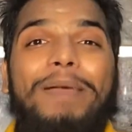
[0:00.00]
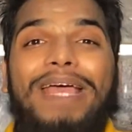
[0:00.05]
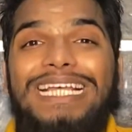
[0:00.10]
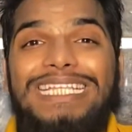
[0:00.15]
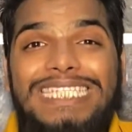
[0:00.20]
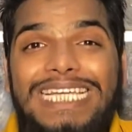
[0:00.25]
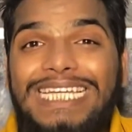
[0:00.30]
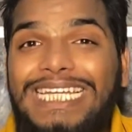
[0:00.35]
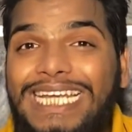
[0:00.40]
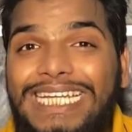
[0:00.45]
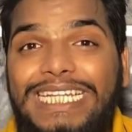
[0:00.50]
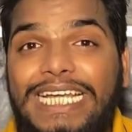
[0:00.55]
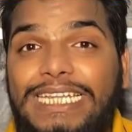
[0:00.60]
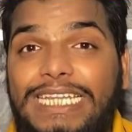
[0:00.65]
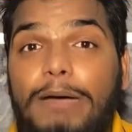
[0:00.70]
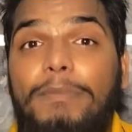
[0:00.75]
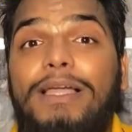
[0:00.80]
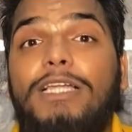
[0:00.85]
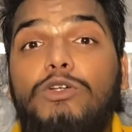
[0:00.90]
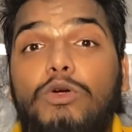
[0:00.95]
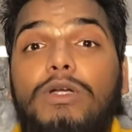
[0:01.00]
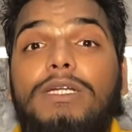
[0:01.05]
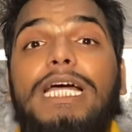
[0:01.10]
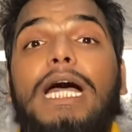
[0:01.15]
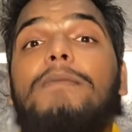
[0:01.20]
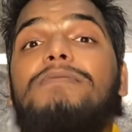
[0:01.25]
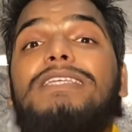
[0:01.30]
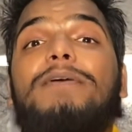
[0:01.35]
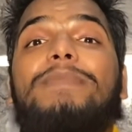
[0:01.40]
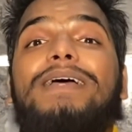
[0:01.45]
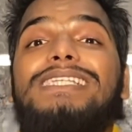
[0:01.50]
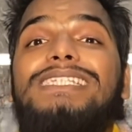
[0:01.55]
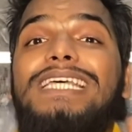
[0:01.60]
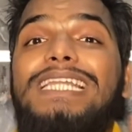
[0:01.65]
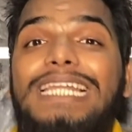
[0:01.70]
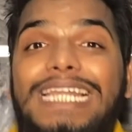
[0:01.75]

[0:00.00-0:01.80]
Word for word: पैसे नहीं देता बल्कि उल्टा आपसे पैसे